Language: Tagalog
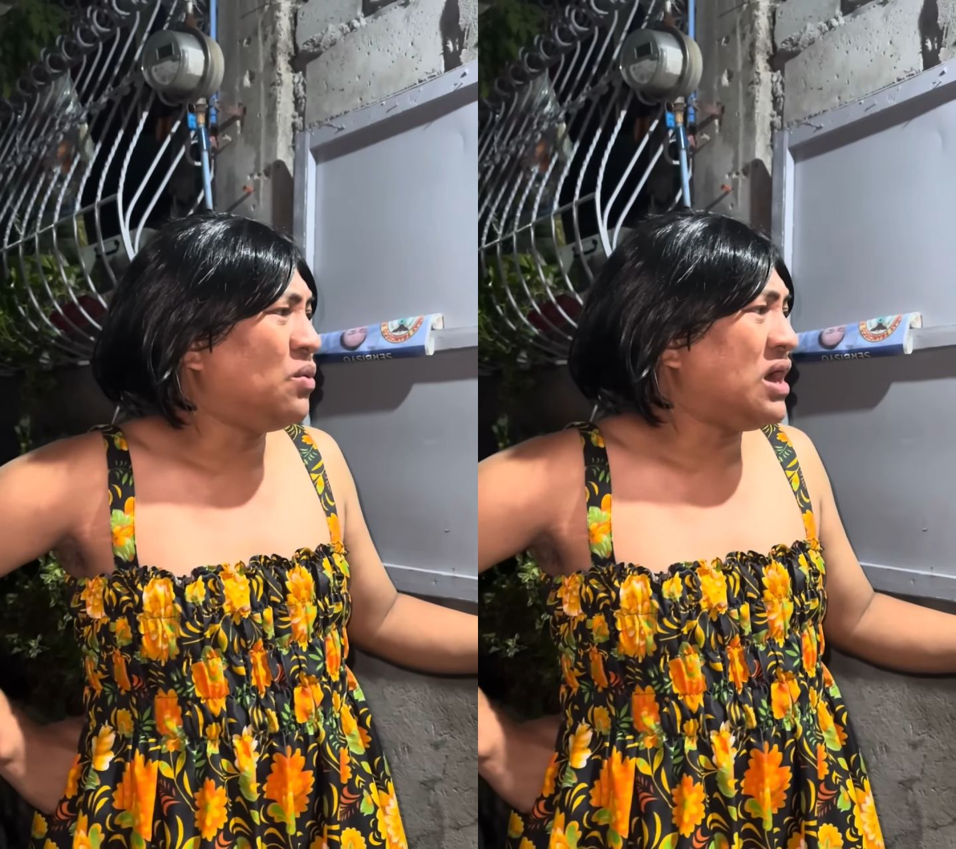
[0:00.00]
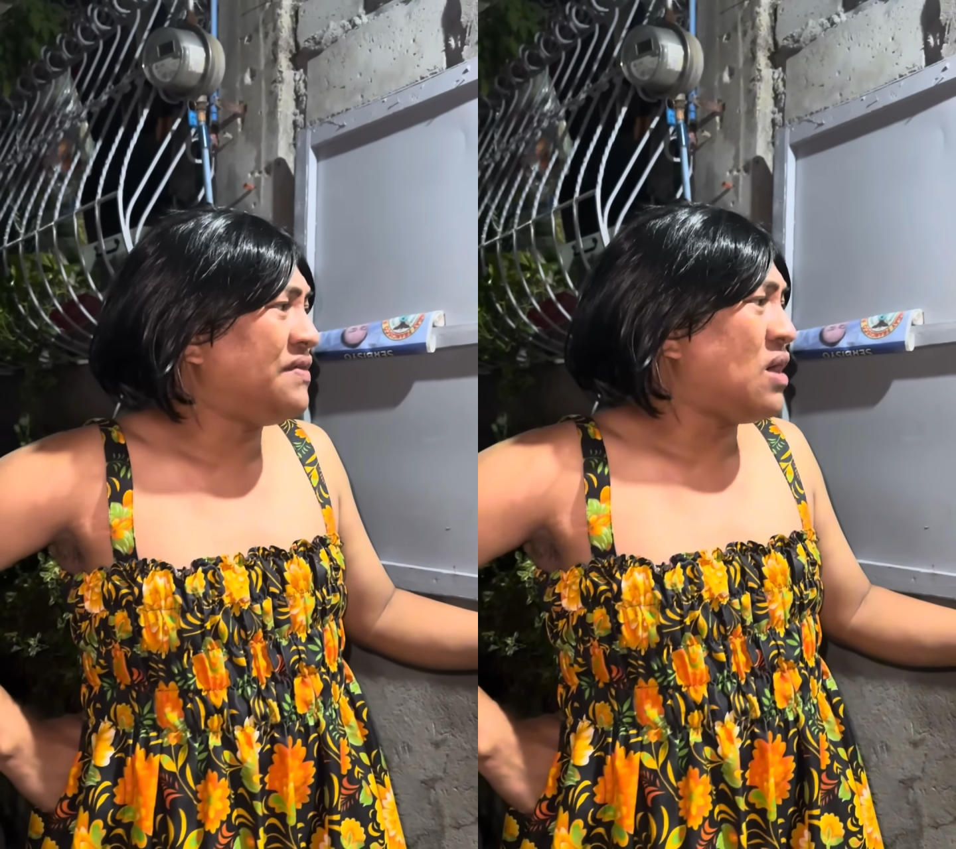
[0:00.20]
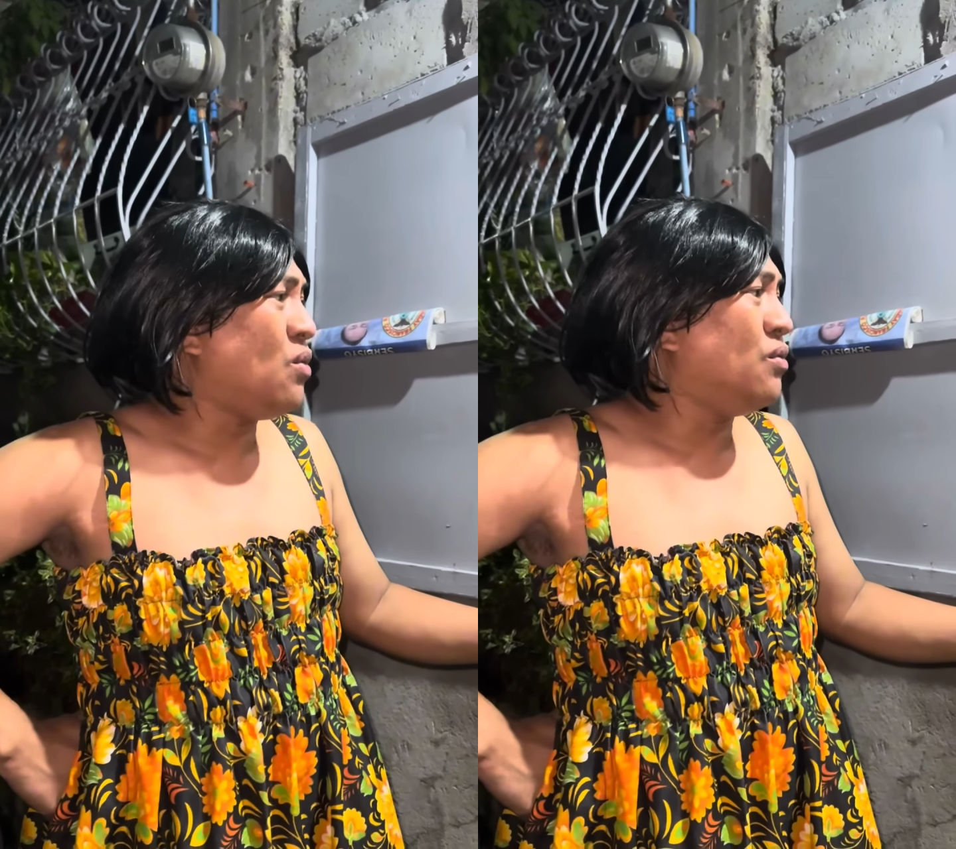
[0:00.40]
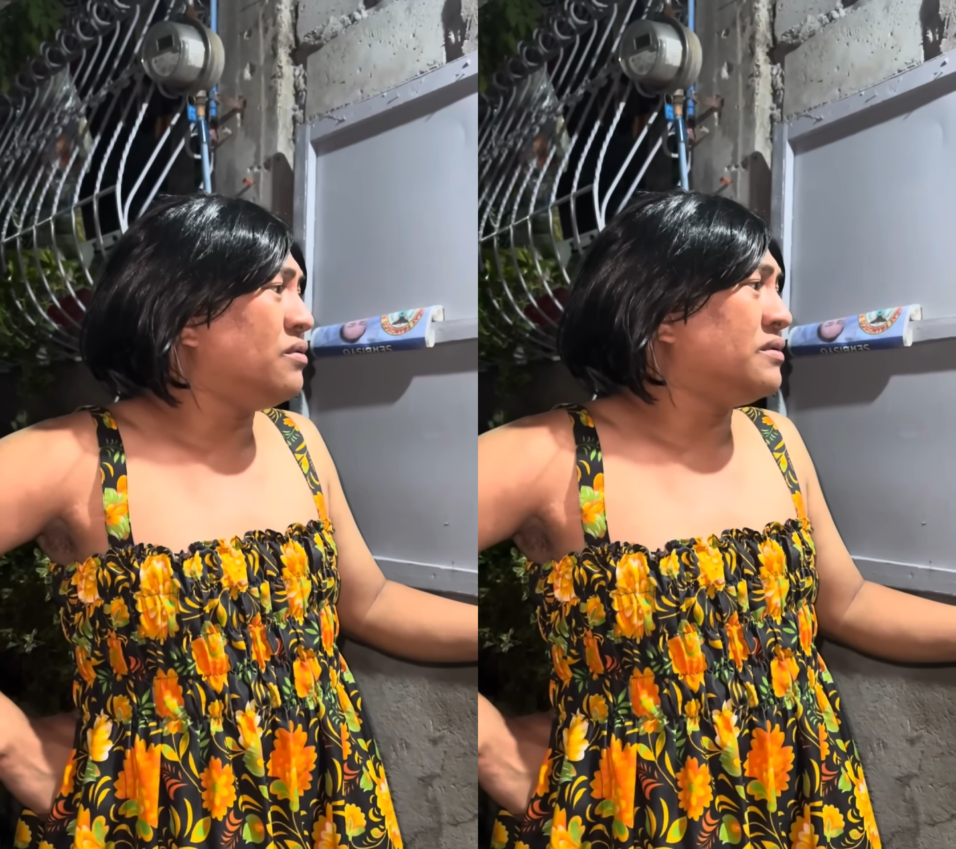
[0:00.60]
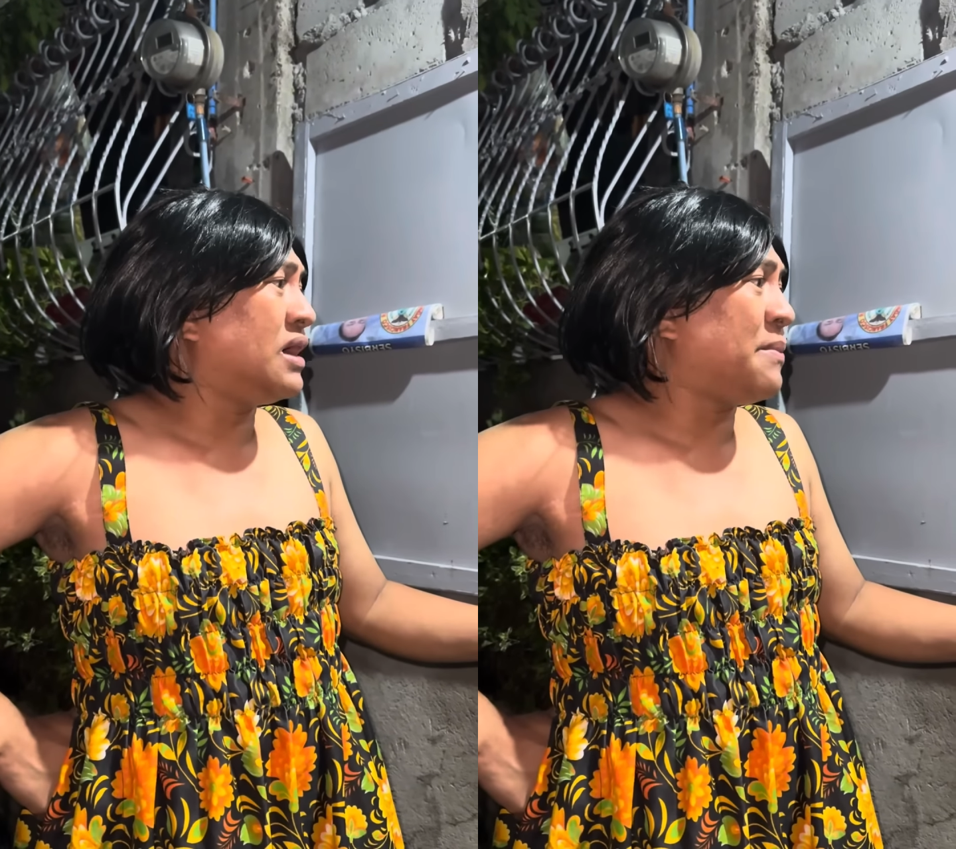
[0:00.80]
wala na
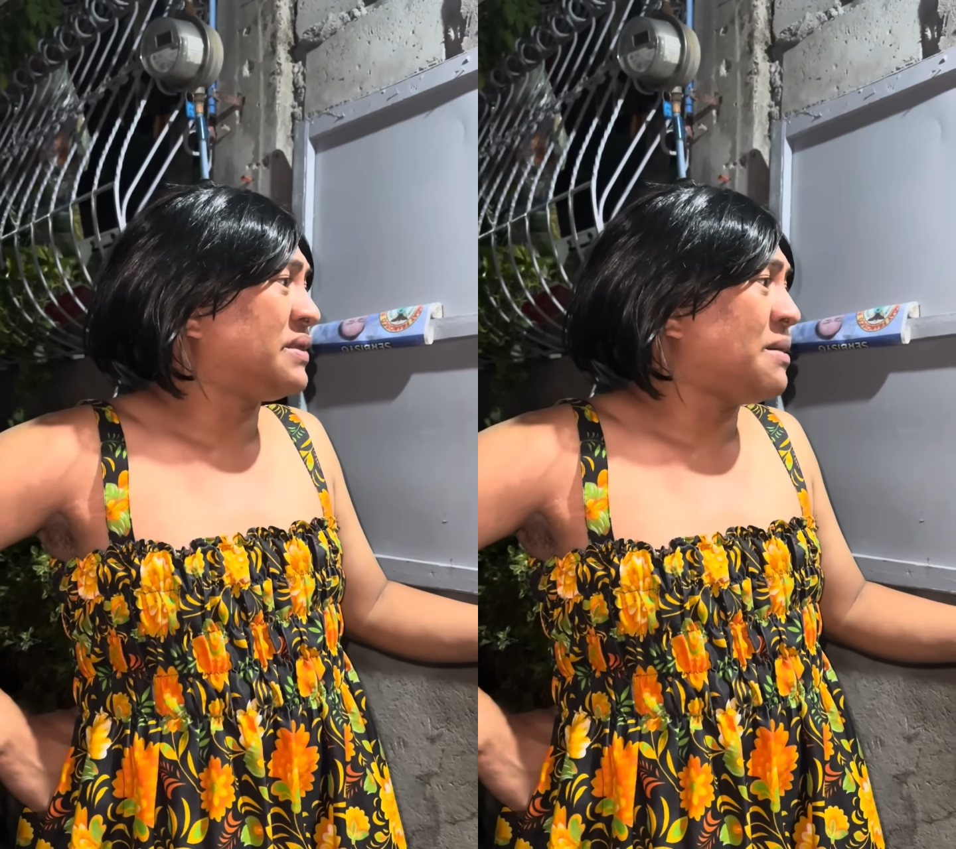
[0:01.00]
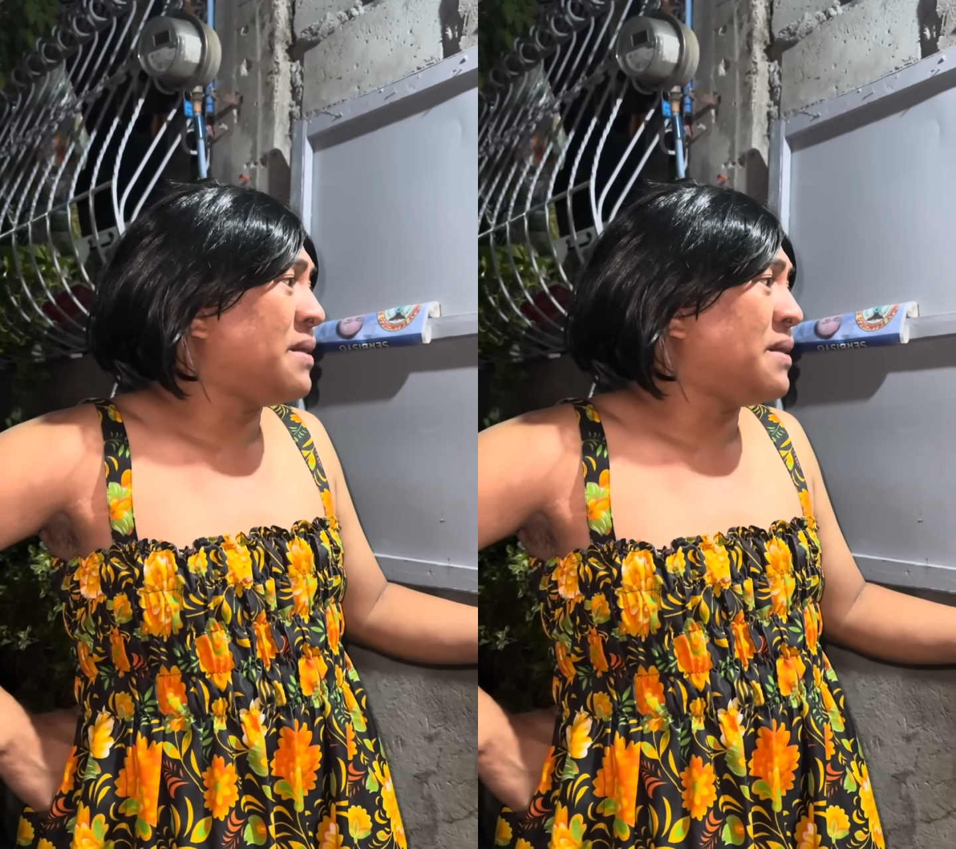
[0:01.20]
akong karapatan